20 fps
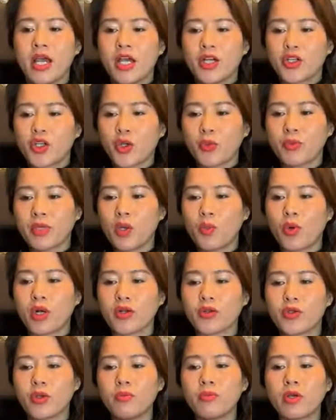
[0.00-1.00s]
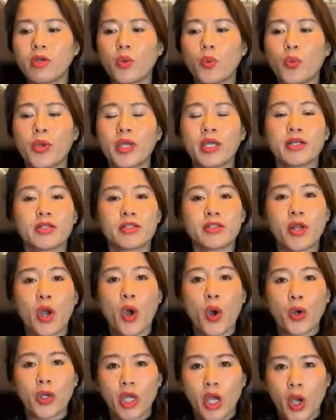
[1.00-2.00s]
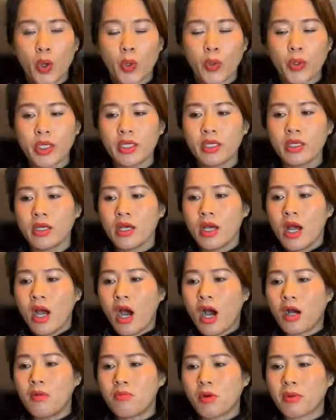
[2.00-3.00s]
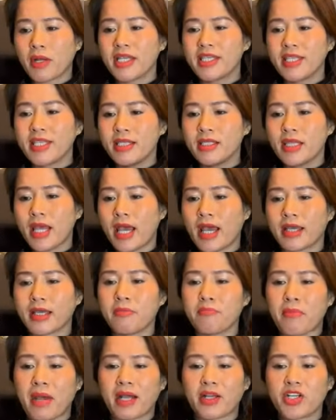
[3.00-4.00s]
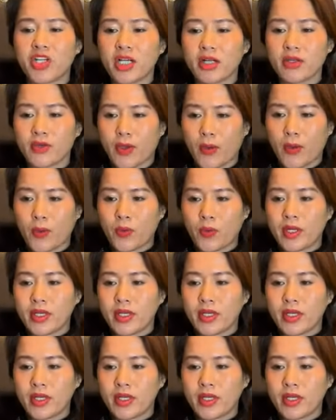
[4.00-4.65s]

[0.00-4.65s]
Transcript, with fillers: Trong khi quần chúng có quyền đòi hỏi ở một cái chính thể cách mạng rất nhiều,